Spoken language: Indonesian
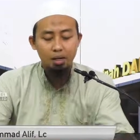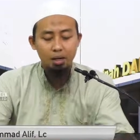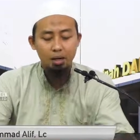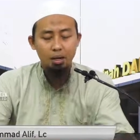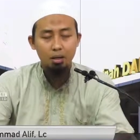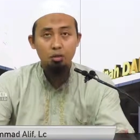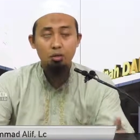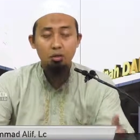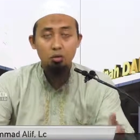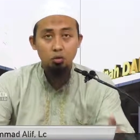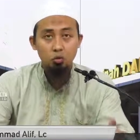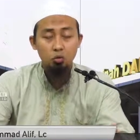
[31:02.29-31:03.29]
Tata
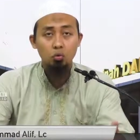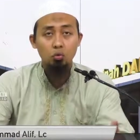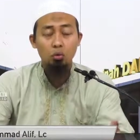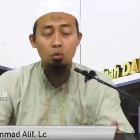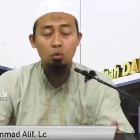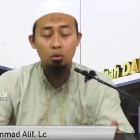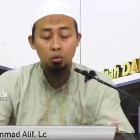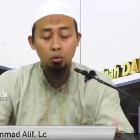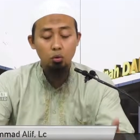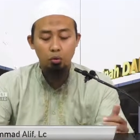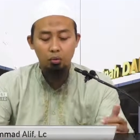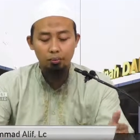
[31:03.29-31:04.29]
cara su,
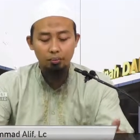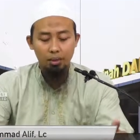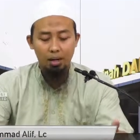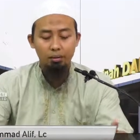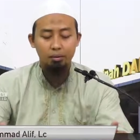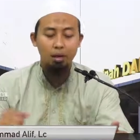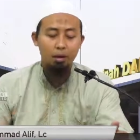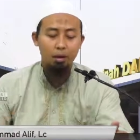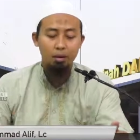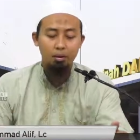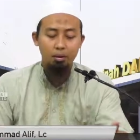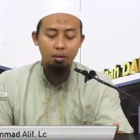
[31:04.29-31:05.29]
uh, duduk
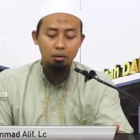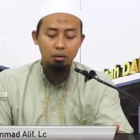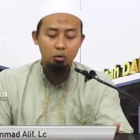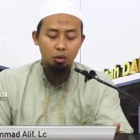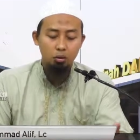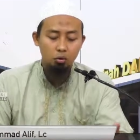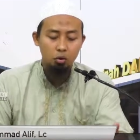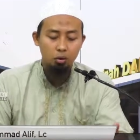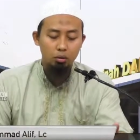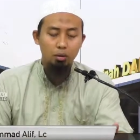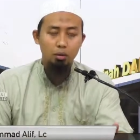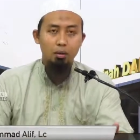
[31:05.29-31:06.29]
di antara
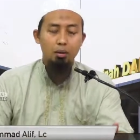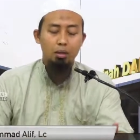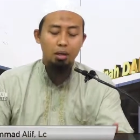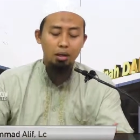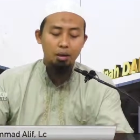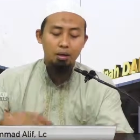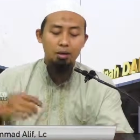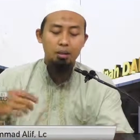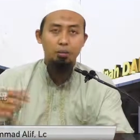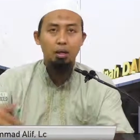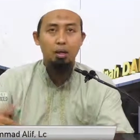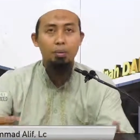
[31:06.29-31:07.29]
dua sujud
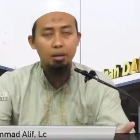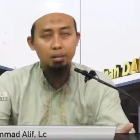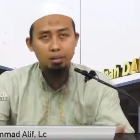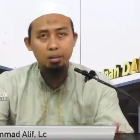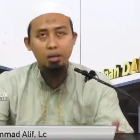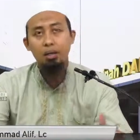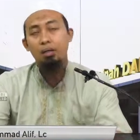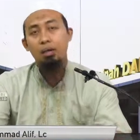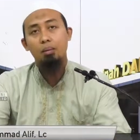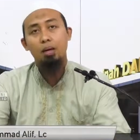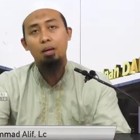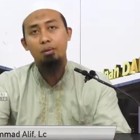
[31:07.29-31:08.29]
ya
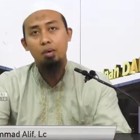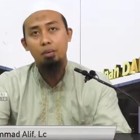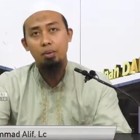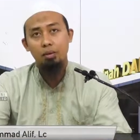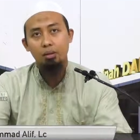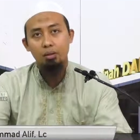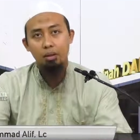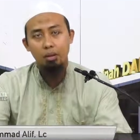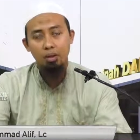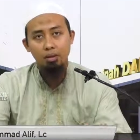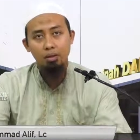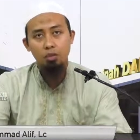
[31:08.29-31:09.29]
sebagaimana diceritakan dalam hadis
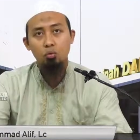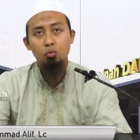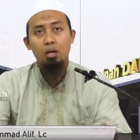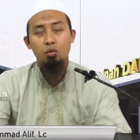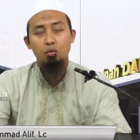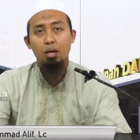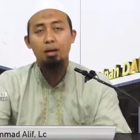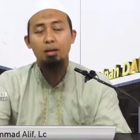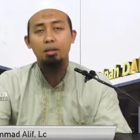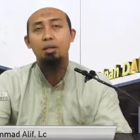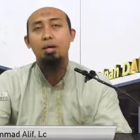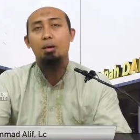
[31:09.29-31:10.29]
Nabi. Ya, ini
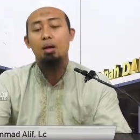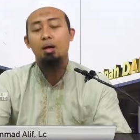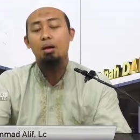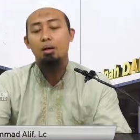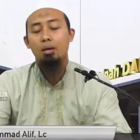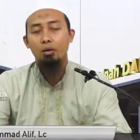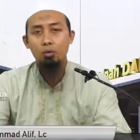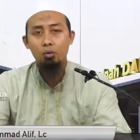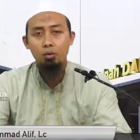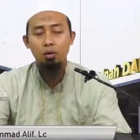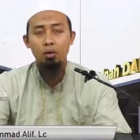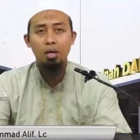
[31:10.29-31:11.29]
sunnah-sunnah ketika apa?
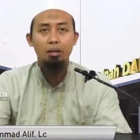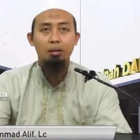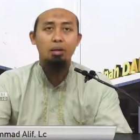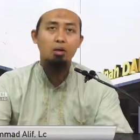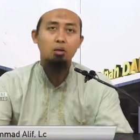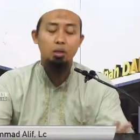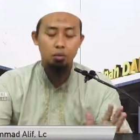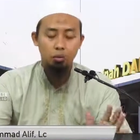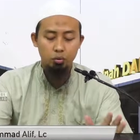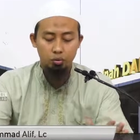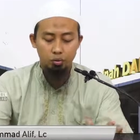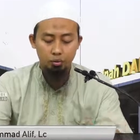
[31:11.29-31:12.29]
Duduk di
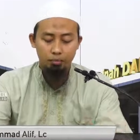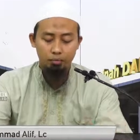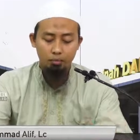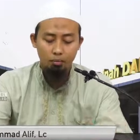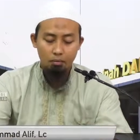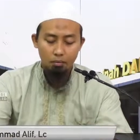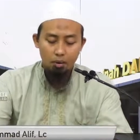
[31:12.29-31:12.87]
antara dua sujud.